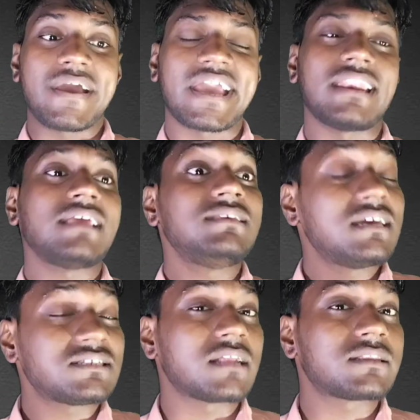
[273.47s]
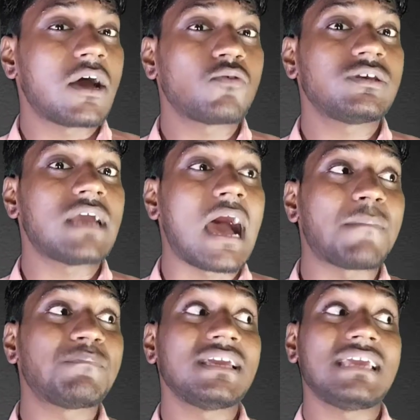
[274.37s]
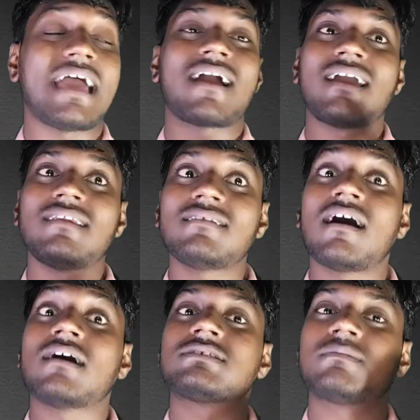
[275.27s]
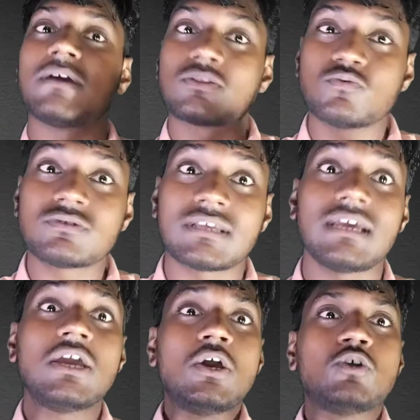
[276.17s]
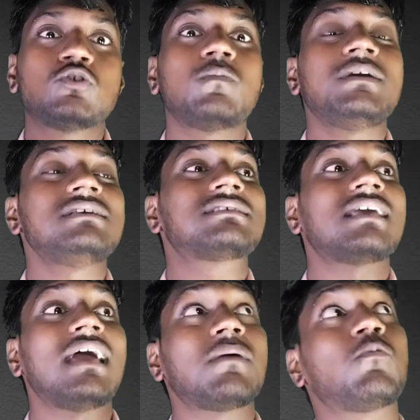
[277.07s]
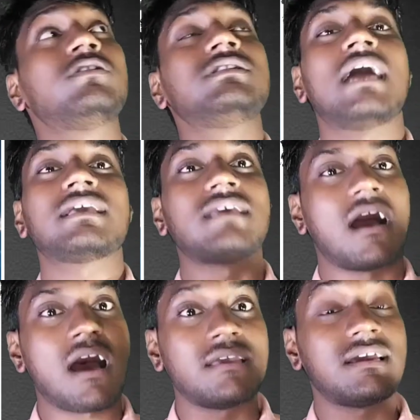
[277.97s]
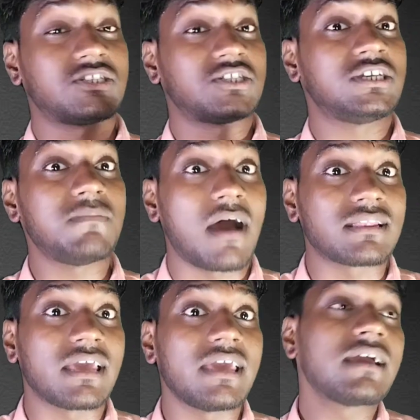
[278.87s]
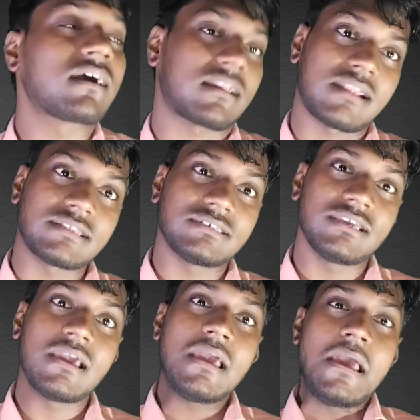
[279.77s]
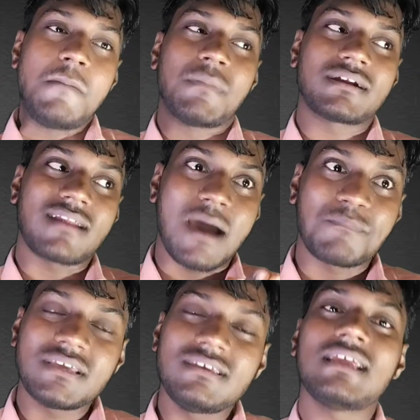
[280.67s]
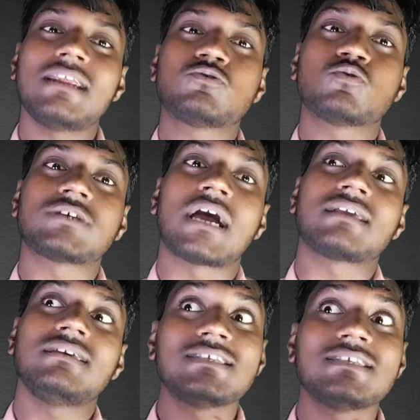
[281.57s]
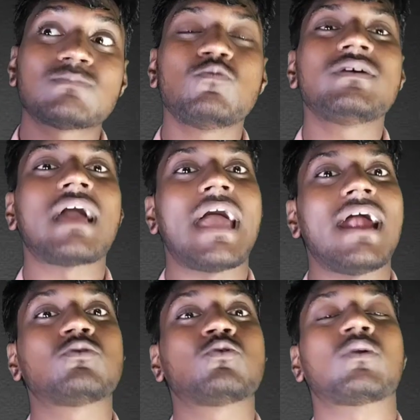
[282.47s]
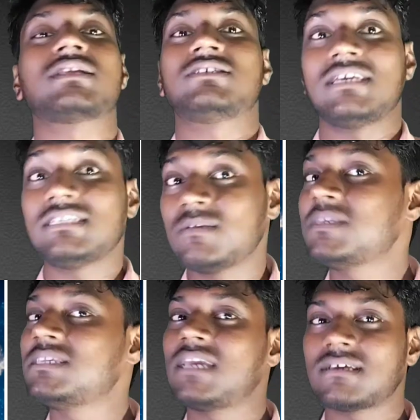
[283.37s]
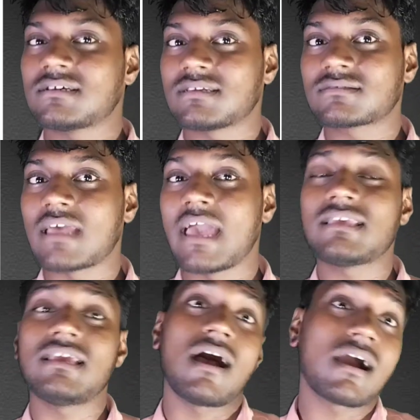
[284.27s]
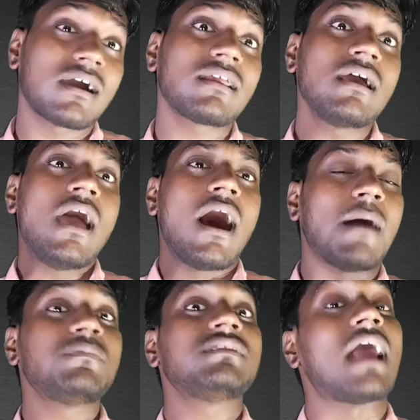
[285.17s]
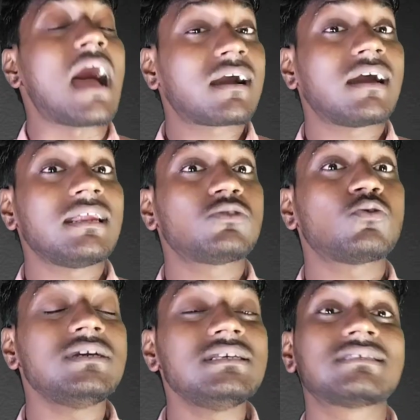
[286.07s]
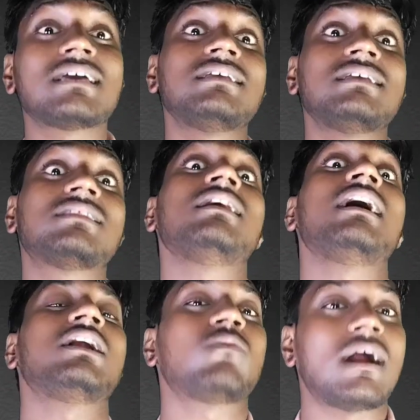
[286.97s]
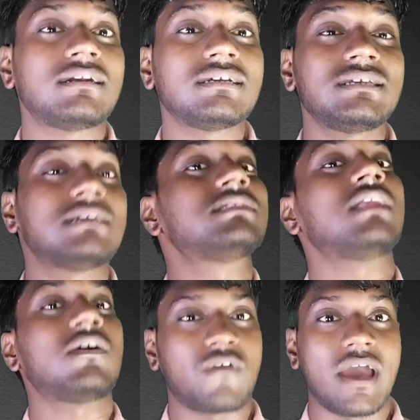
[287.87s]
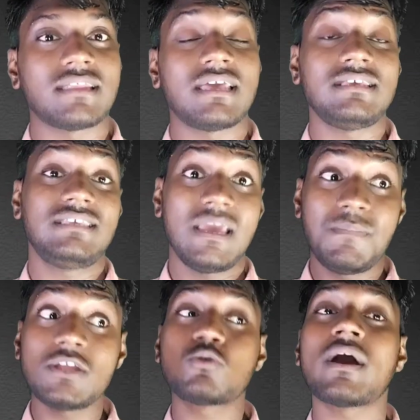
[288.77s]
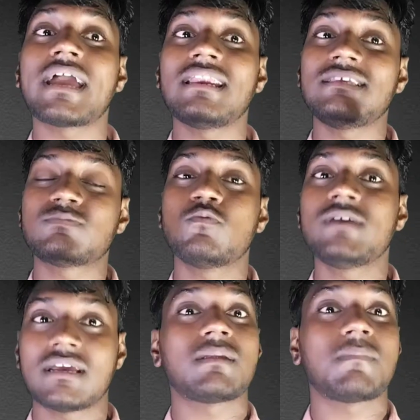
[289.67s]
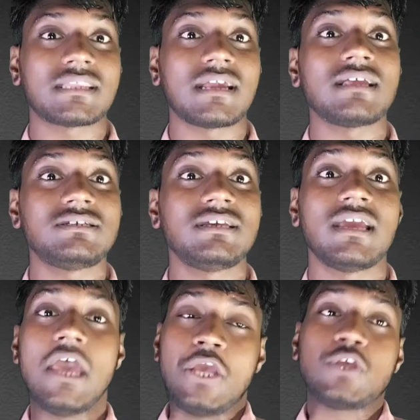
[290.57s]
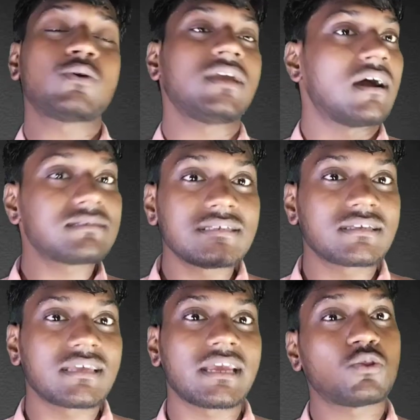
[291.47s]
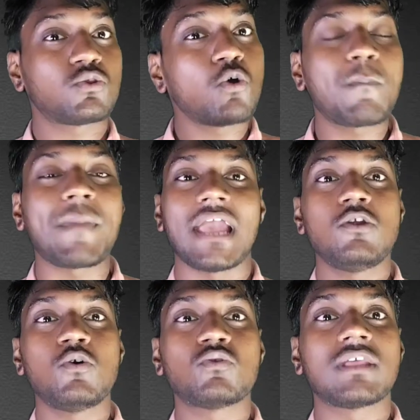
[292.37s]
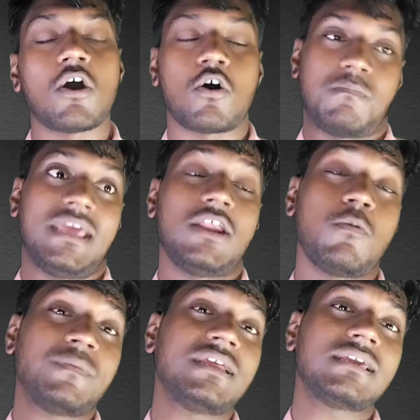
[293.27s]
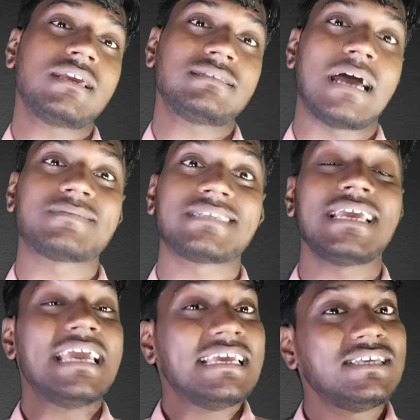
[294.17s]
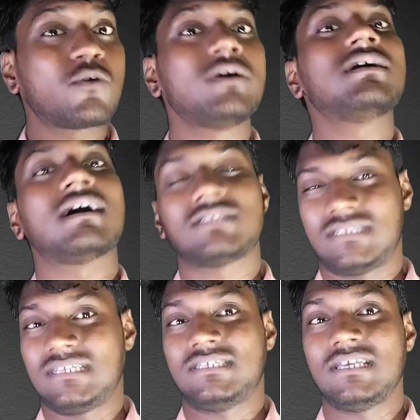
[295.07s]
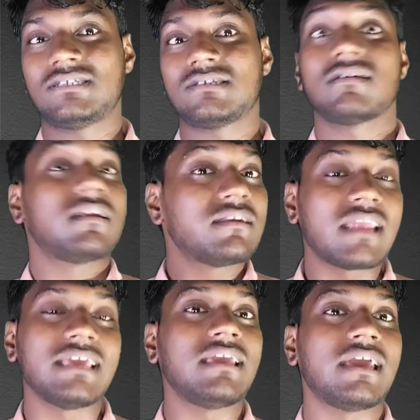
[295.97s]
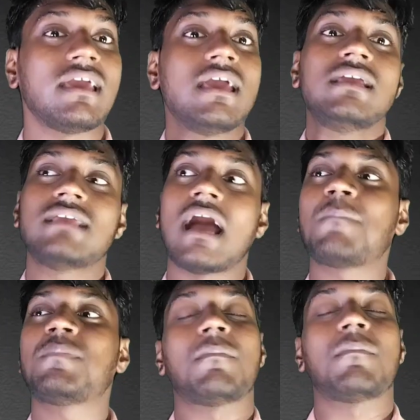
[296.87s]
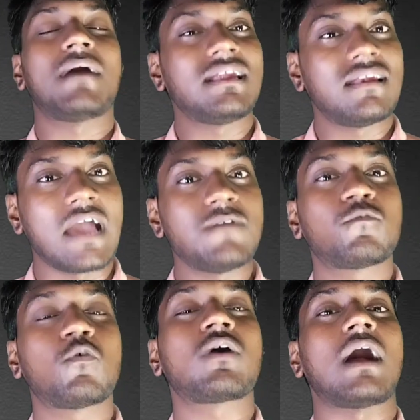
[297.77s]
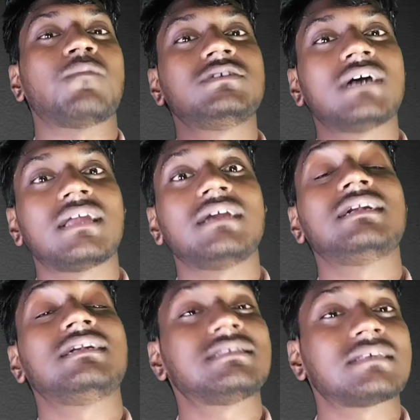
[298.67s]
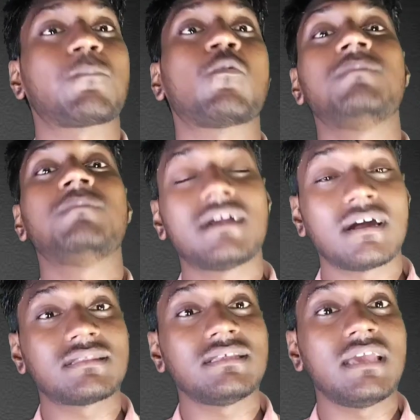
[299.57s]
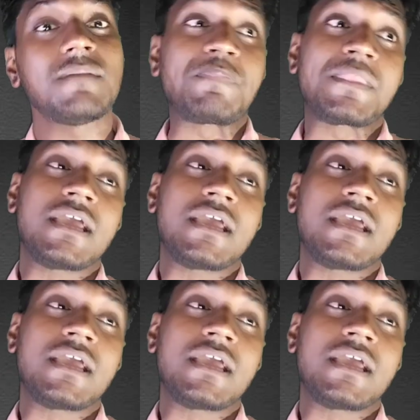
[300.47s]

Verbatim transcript: मैं कहना ये चाहता हूँ कि आपने अगेन हस्तमैथुन से जो भी इसके हैं बोल दिया कि हाँ ये अच्छी बात है करना चाहिए बट आपने ये नहीं सोचा कि इस मूवी का एंड थोड़ा चेंज भी किया जा सकता है कि अगर हम ना करें तो इसके कितने एडवांटेज कितने फ़ायदे ये भी तो अगेन इस मूवी के अंदर बताना चाहिए क्योंकि हर सिक्के के दो पहलू होते हैं और मेरे ओपिनियन के हिसाब से ये कोई अच्छी चीज़ नहीं है यहाँ पे हमारे लाइफ को काफ़ी ज़्यादा ये डिस अपॉइंट भी करती है